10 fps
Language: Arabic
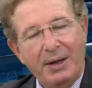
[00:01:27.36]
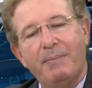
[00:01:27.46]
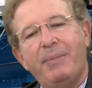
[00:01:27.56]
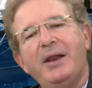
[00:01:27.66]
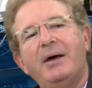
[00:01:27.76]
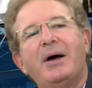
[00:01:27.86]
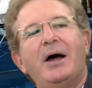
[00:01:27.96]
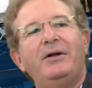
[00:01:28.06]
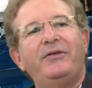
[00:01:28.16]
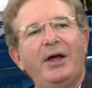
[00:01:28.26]

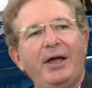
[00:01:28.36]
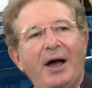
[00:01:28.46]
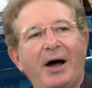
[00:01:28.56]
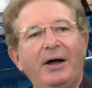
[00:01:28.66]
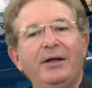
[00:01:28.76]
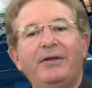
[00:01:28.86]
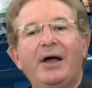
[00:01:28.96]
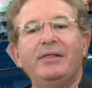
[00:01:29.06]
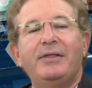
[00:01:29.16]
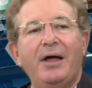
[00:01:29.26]
بينما الجائحة
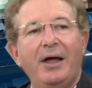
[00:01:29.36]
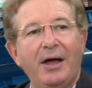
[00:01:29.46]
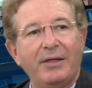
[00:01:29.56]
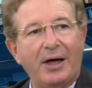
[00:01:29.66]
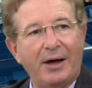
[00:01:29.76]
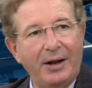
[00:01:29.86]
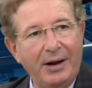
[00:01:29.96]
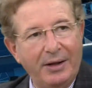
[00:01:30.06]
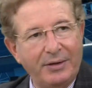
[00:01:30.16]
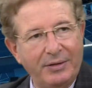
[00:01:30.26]
يتعدى هذا
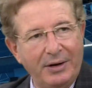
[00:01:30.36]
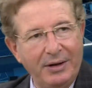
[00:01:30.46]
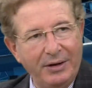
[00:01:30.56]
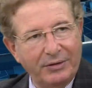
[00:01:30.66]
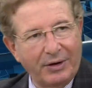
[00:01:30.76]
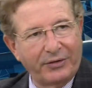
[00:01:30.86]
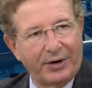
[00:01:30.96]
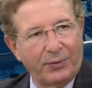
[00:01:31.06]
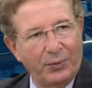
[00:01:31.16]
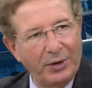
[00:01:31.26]
العدد اللي
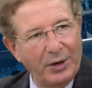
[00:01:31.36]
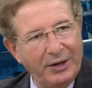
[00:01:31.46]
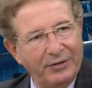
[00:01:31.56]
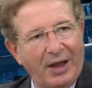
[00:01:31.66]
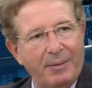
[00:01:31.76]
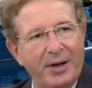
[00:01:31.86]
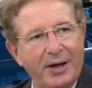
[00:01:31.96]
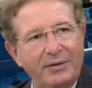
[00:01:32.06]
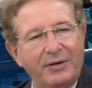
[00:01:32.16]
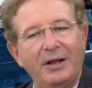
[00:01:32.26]
ينتشر
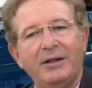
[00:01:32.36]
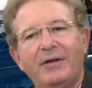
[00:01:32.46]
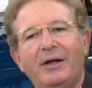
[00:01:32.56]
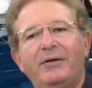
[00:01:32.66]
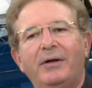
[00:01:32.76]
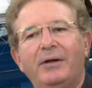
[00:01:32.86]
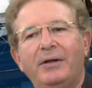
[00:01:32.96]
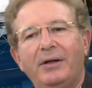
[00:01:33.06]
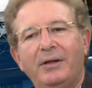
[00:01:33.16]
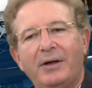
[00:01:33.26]
والإصابات
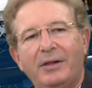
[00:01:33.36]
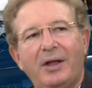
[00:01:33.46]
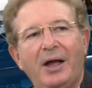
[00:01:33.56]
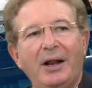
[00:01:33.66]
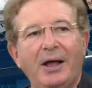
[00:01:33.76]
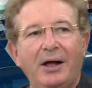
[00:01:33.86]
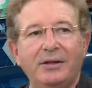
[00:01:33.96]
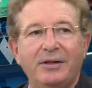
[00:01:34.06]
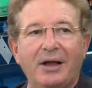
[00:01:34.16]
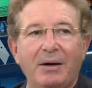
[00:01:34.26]
يتعدى إلى
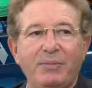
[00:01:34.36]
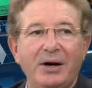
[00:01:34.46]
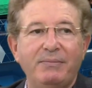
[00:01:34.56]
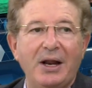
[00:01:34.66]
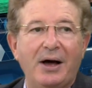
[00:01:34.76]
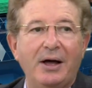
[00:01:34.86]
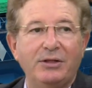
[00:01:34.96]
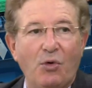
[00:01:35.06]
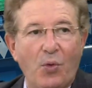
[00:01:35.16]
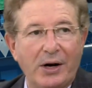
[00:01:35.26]
عدد كبير من
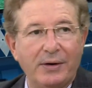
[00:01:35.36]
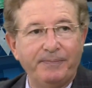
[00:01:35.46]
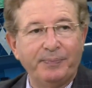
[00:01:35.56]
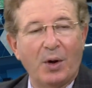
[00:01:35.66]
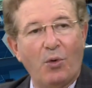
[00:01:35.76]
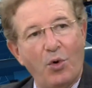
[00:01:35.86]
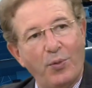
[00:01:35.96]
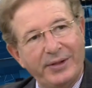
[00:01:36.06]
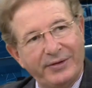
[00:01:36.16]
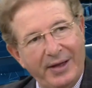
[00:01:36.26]
الدول
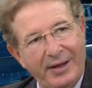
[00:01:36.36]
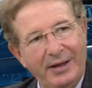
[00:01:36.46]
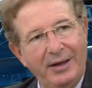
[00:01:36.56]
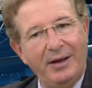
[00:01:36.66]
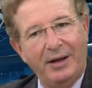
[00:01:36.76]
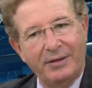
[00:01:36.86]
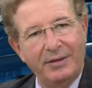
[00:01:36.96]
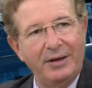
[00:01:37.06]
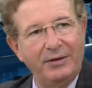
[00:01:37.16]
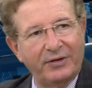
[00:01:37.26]
وبالتالي
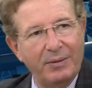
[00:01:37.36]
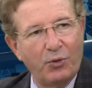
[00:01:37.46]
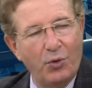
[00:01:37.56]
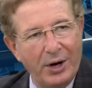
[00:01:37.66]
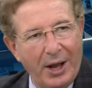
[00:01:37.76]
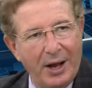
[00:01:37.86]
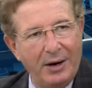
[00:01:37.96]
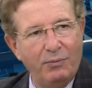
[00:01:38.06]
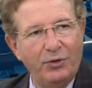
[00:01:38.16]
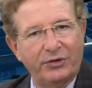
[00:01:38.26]
عدد يصيب كل
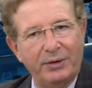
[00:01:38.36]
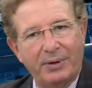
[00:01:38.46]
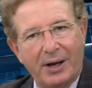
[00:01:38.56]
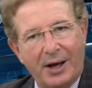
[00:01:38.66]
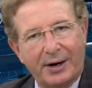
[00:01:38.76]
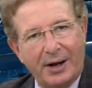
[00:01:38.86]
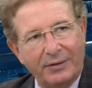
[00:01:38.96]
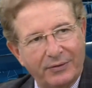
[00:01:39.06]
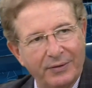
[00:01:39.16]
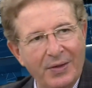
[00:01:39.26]
العالم ويصيب
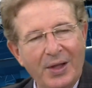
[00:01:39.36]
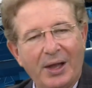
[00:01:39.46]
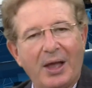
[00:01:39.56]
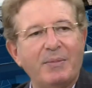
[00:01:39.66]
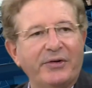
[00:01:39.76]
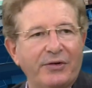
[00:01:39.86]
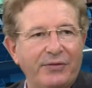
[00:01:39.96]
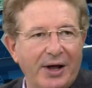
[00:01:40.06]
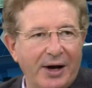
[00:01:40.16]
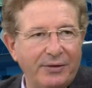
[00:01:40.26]
القارات كما
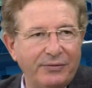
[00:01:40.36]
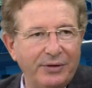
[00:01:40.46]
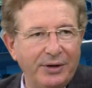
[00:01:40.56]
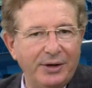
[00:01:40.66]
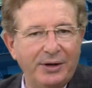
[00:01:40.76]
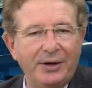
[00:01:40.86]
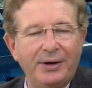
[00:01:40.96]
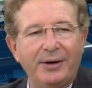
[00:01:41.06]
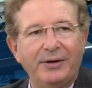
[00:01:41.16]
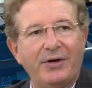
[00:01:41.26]
شفنا
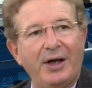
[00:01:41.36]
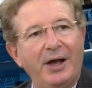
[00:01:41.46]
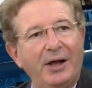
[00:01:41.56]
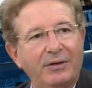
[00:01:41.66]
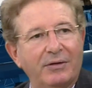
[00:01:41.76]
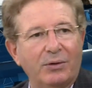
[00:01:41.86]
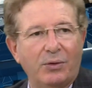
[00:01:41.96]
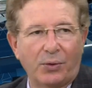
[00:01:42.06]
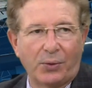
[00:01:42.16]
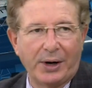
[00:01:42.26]
في جائحة
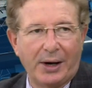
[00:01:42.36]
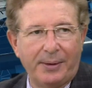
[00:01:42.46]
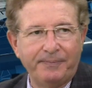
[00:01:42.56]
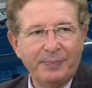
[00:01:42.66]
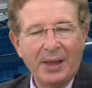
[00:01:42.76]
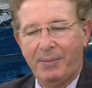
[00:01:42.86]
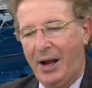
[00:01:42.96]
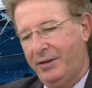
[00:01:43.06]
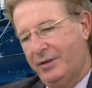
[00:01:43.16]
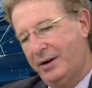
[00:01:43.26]
كورونا
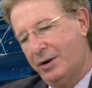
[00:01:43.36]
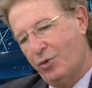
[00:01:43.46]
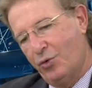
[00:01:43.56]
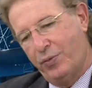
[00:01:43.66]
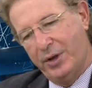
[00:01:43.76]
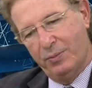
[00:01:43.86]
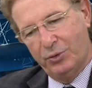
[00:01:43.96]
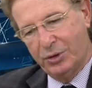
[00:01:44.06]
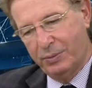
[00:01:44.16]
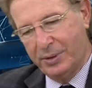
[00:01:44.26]
بحيث أنه
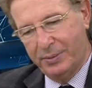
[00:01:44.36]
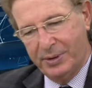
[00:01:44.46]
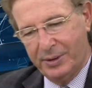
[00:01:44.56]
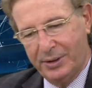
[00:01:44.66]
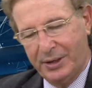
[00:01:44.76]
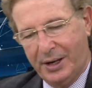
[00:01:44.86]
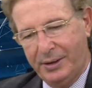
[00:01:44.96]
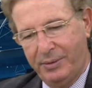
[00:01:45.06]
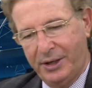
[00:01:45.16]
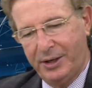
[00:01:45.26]
بمدة
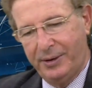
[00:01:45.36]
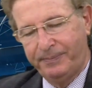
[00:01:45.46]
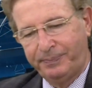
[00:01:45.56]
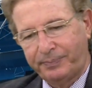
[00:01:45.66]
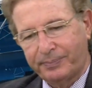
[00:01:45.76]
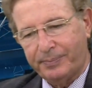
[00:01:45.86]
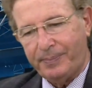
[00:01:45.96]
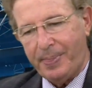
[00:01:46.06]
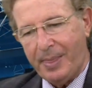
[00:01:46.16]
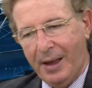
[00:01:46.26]
يعني ب
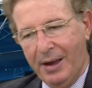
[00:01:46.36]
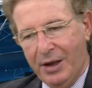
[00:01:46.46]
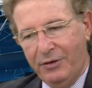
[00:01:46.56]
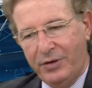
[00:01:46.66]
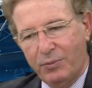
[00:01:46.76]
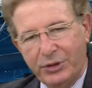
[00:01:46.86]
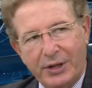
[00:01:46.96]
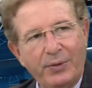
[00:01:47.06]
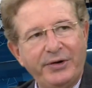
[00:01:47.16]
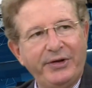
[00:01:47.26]
في
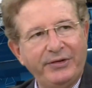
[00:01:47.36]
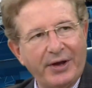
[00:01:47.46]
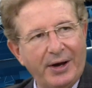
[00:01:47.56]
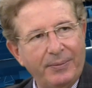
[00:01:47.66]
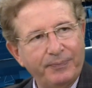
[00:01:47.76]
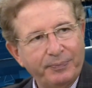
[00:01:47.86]
مدة وجيزة